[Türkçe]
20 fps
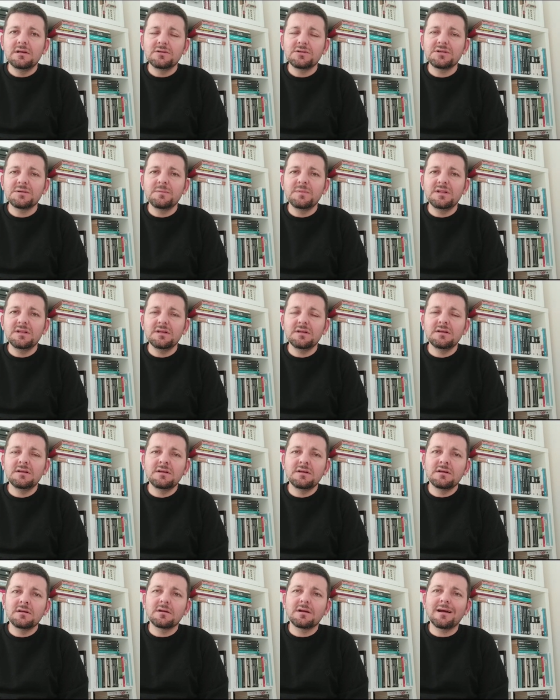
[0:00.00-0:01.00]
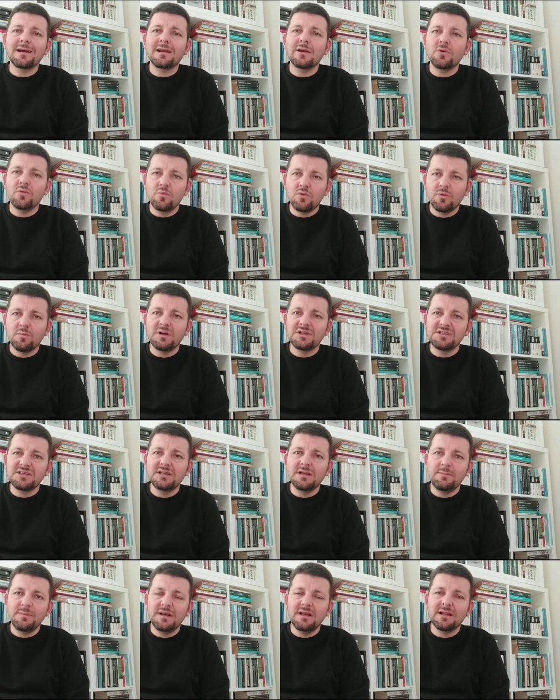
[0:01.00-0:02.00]
Ee, şimdi e, kara gümrük
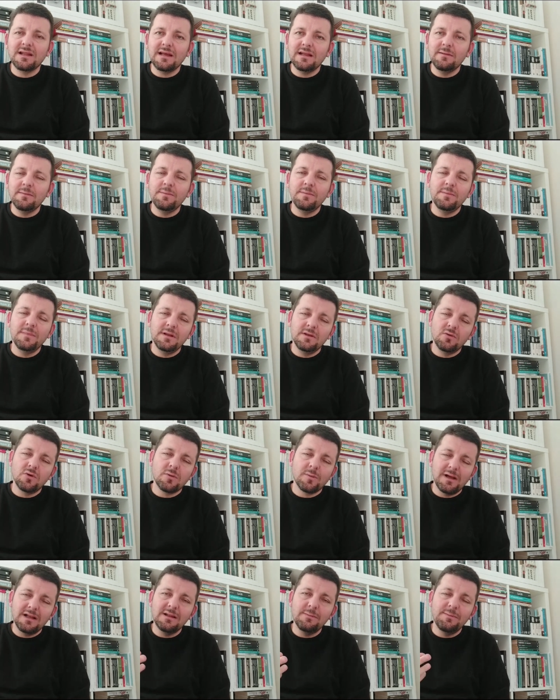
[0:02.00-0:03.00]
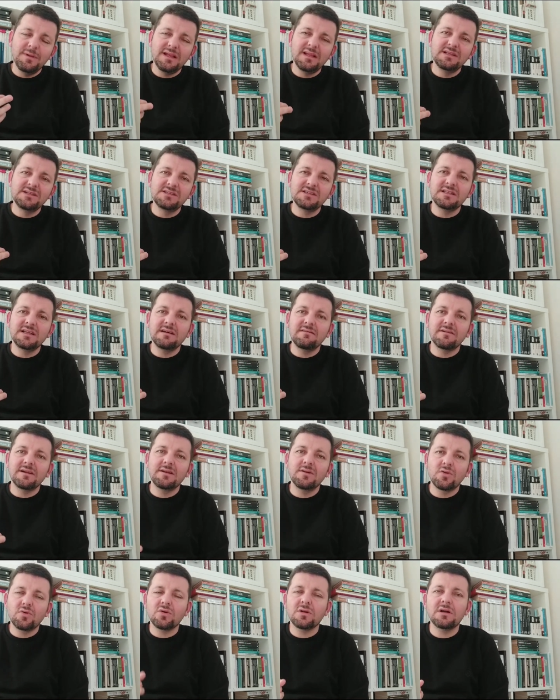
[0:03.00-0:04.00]
maçıyla birlikte yani normalde birinci
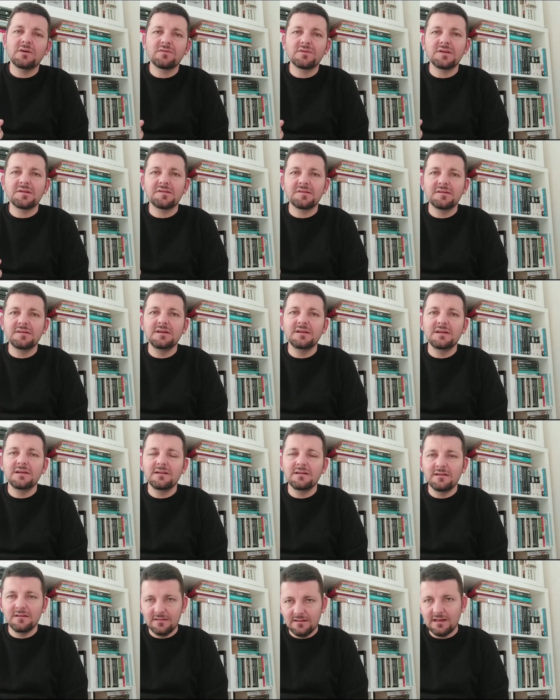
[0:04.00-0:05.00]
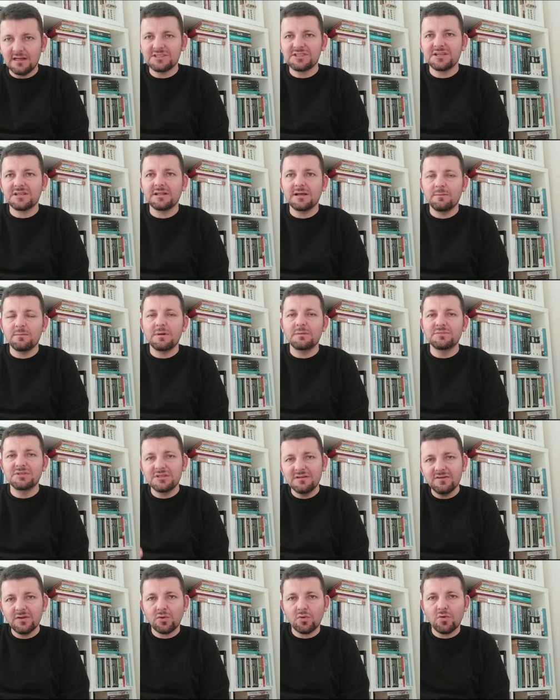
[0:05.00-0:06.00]
devrenin son haftası
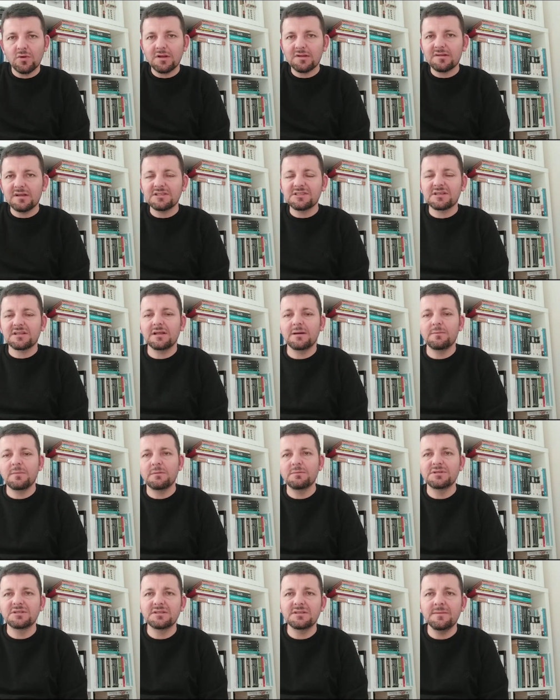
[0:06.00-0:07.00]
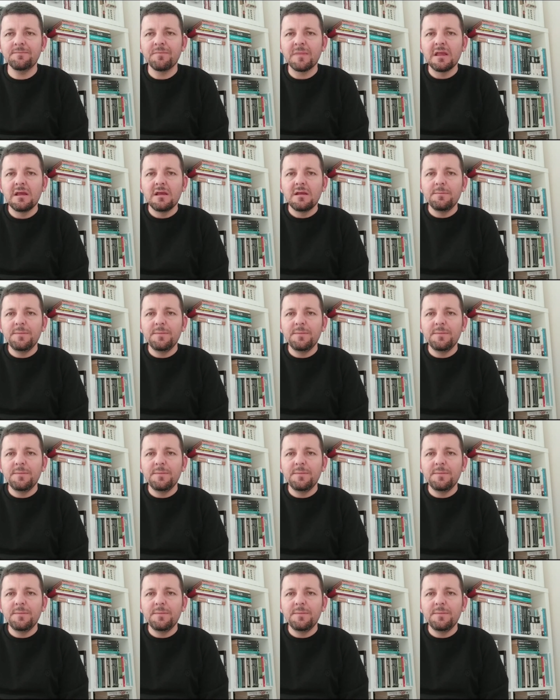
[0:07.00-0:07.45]
açıklanmamıştı ve sonrası açıklanmamıştı.